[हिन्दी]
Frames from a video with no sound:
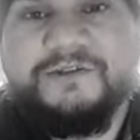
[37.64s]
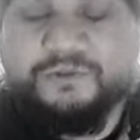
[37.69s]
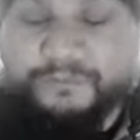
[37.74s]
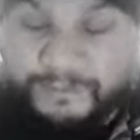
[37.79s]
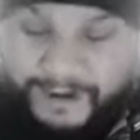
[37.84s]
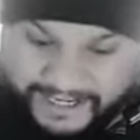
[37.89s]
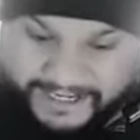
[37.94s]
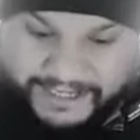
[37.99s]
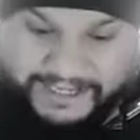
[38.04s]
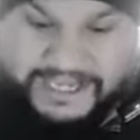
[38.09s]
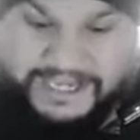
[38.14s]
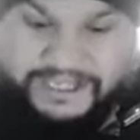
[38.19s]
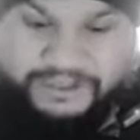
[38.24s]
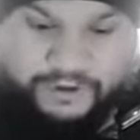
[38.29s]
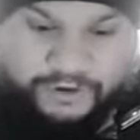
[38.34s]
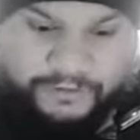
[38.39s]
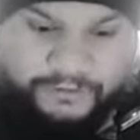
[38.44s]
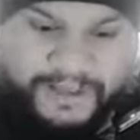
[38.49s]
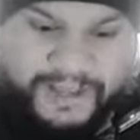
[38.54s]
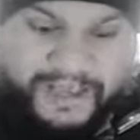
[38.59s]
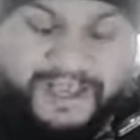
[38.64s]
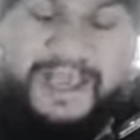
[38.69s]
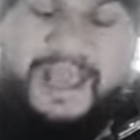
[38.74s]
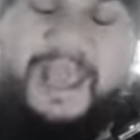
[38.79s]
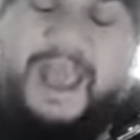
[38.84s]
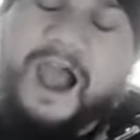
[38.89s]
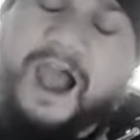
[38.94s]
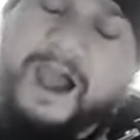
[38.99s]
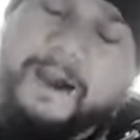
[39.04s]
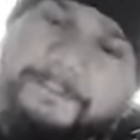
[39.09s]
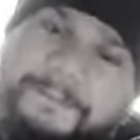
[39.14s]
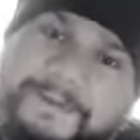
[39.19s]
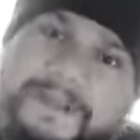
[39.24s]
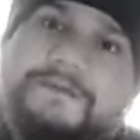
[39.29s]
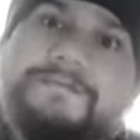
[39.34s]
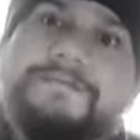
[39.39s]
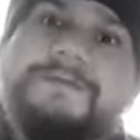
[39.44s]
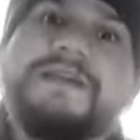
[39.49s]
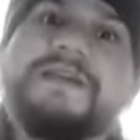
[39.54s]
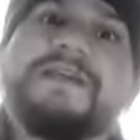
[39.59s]
तुम्हारे खेतों में अपने
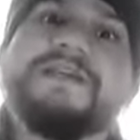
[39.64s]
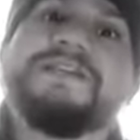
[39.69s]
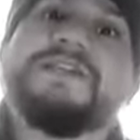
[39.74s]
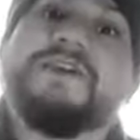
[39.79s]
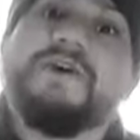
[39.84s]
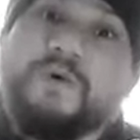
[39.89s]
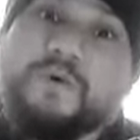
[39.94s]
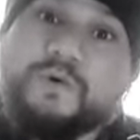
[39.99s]
बीज